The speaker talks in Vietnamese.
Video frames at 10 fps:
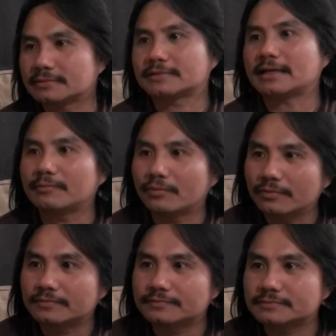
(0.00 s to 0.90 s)
các anh muốn.
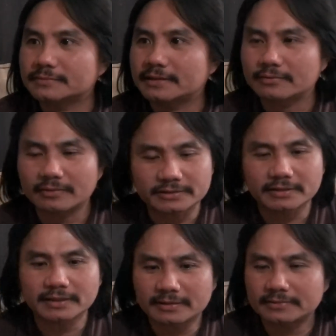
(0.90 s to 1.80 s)
Thì tôi nghĩ
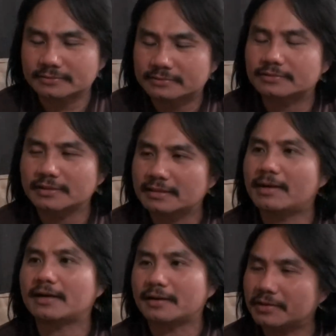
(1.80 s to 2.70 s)
chuyến đi chuyến đi
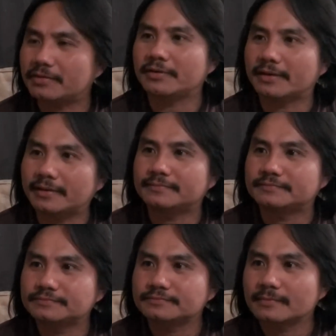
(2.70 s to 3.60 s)
mang rất nhiều ý nghĩa,
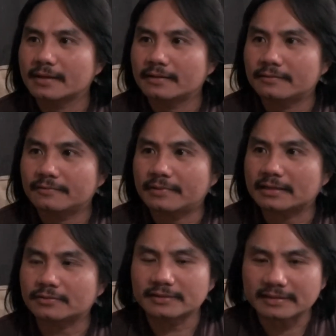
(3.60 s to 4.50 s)
và
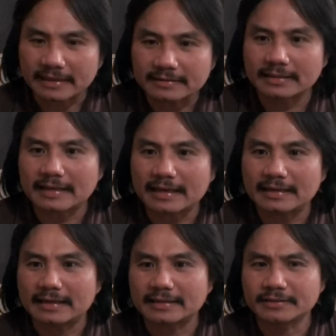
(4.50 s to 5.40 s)
tôi khẳng định lại
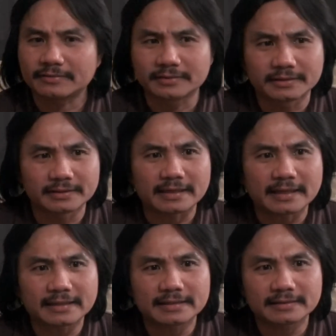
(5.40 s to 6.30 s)
là nhiều người ở
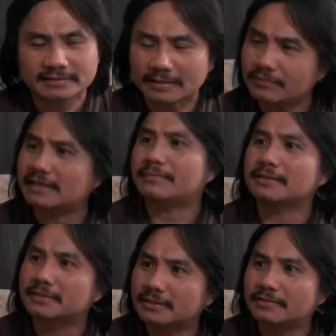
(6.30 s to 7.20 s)
đây, như sắp tới ngày ba
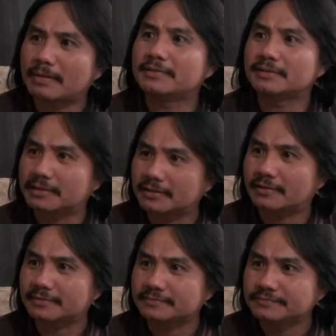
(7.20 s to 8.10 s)
mươi tháng tư
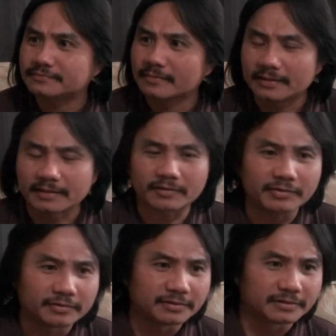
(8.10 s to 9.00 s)
rồi thì có
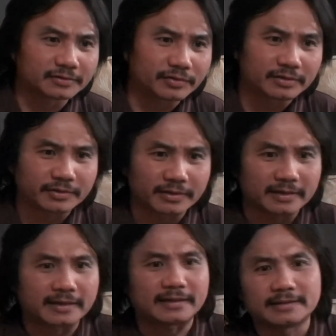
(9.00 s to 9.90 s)
nhiều người cứ tuyên
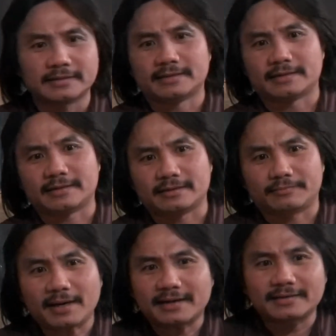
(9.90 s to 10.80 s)
truyền là uh,
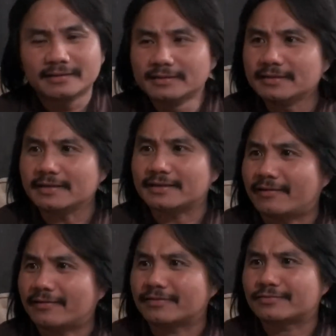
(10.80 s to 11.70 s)
bắt nước hay
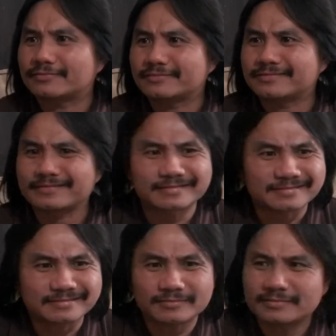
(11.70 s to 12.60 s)
nọ. Rồi tôi
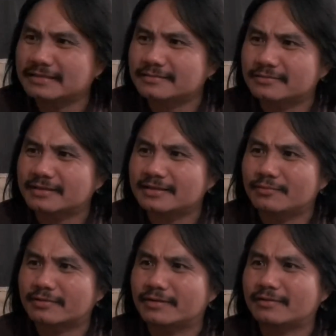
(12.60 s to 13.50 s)
tôi thấy tôi thấy
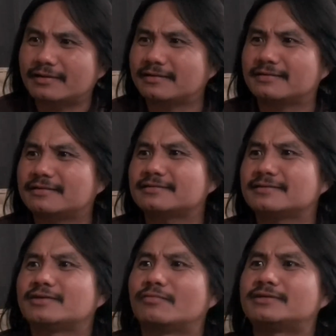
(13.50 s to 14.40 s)
một điều đó,
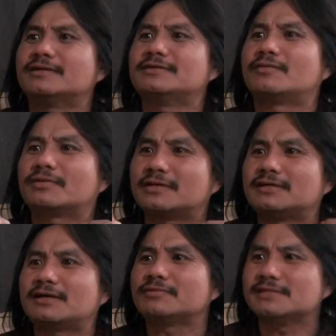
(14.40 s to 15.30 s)
dùng cái chữ dùng cái
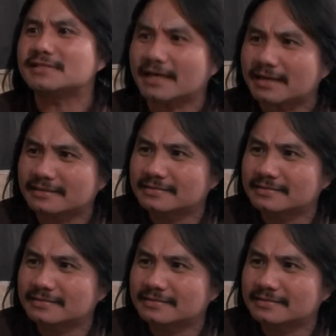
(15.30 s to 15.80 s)
từ không chính xác.